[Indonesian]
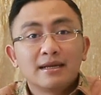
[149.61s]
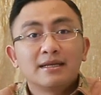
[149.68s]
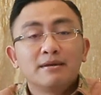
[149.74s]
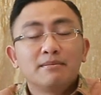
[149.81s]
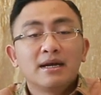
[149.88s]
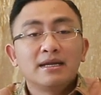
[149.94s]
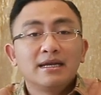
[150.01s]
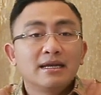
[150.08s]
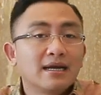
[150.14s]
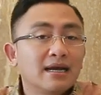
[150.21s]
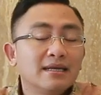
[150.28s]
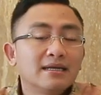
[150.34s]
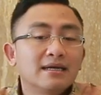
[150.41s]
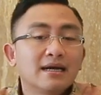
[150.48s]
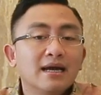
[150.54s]

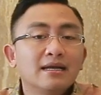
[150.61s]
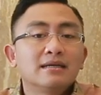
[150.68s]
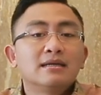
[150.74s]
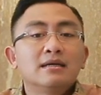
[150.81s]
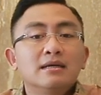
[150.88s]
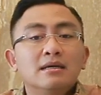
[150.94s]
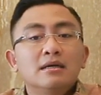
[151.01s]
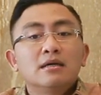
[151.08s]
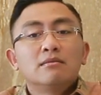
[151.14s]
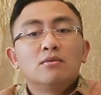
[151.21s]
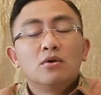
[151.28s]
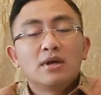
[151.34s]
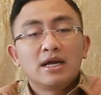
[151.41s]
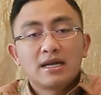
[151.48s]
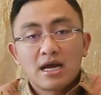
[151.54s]
dibandingkan dengan
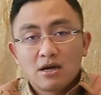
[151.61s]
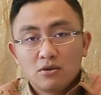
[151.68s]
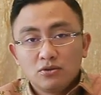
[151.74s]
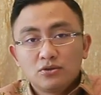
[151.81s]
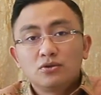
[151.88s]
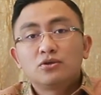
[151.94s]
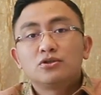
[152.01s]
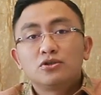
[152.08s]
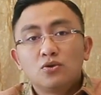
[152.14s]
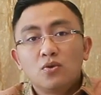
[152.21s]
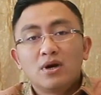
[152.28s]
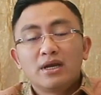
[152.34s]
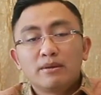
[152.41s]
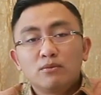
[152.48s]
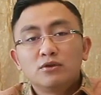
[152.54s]
bulan Agustus
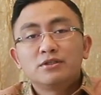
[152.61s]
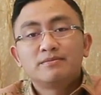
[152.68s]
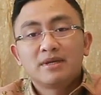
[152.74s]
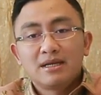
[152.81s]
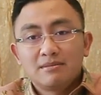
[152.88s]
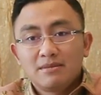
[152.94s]
2019.